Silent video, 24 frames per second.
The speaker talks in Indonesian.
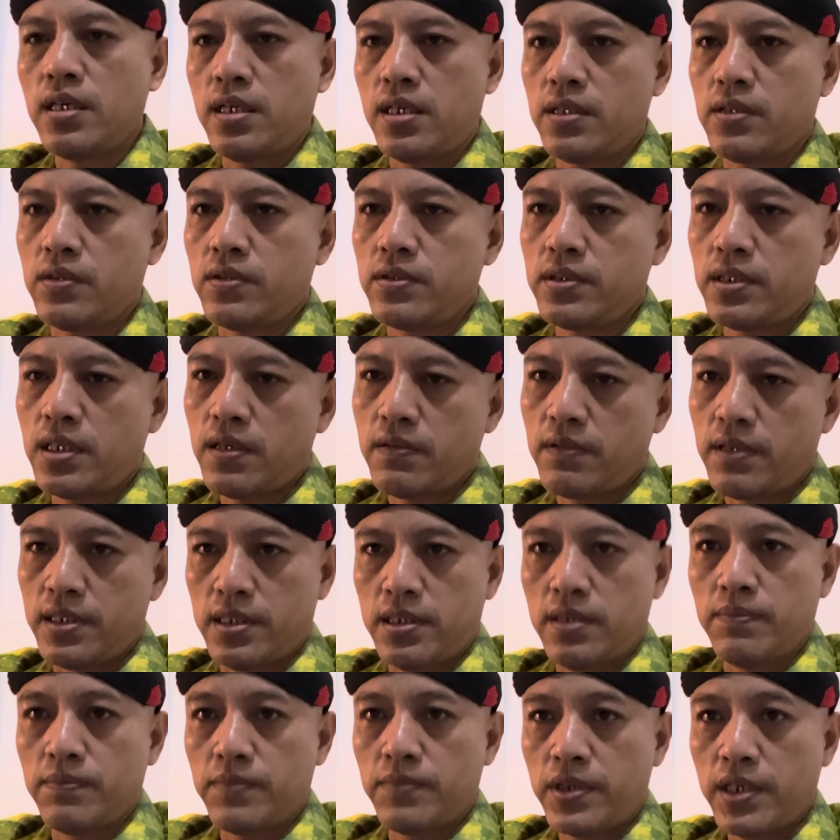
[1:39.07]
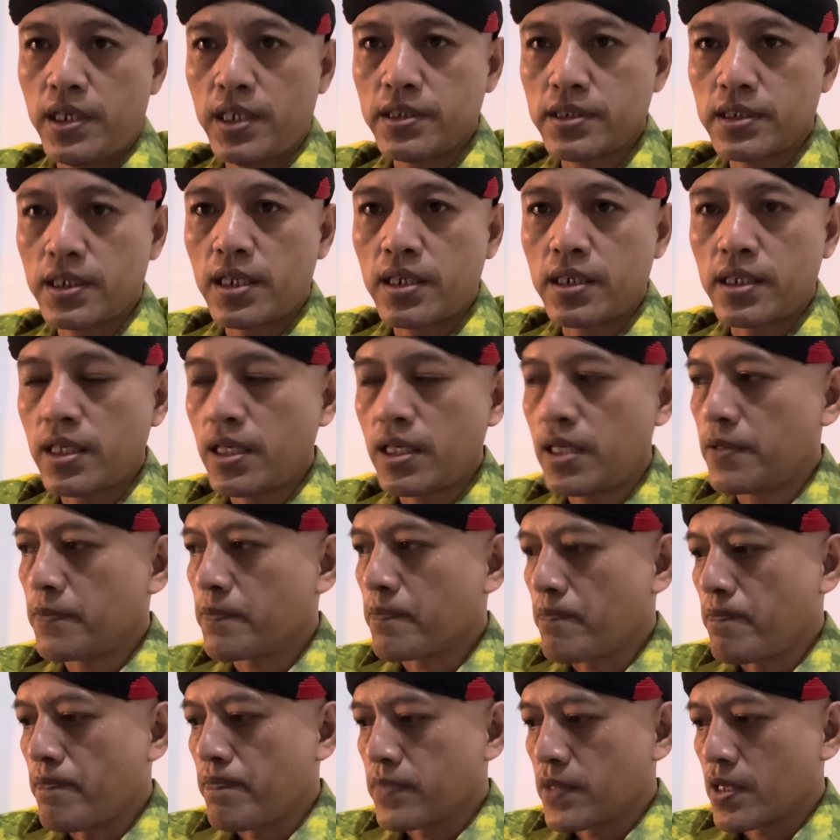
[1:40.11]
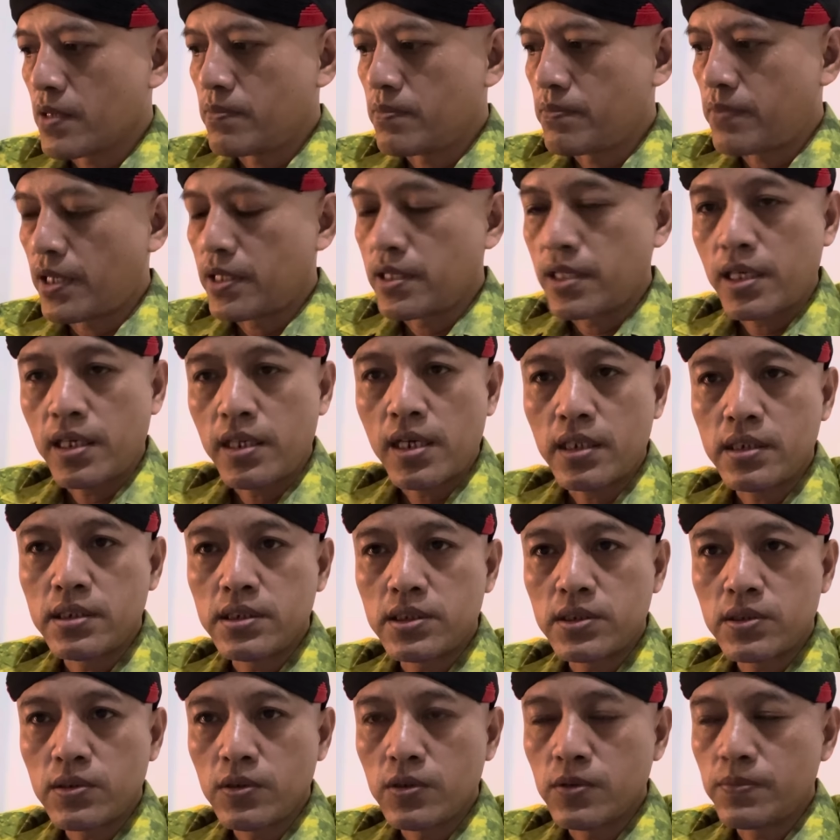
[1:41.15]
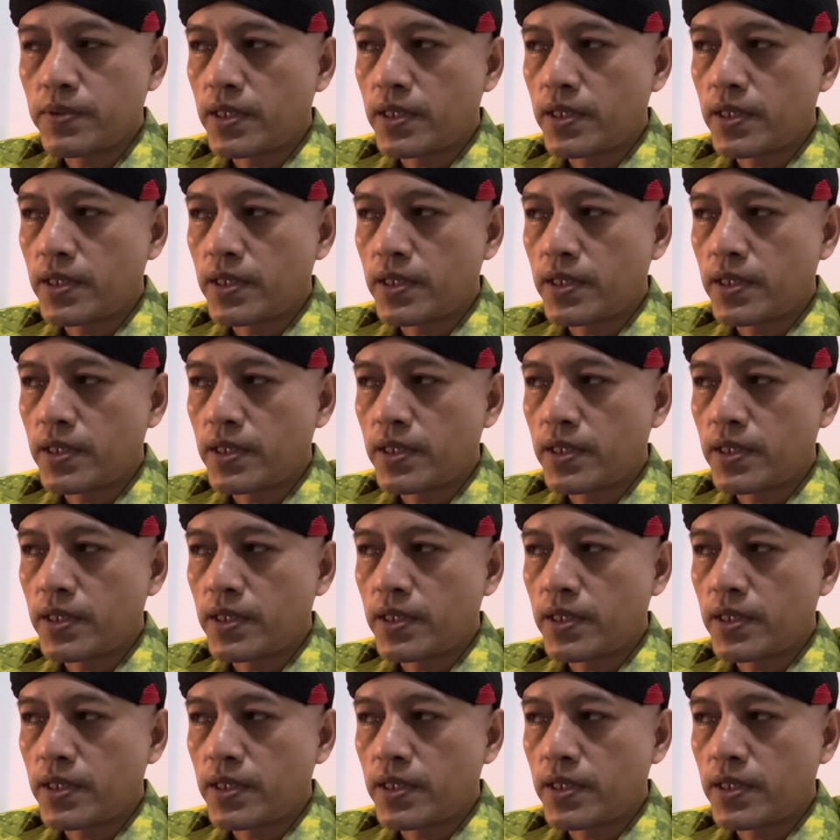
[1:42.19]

anggota One Team Press karena banyaknya isu,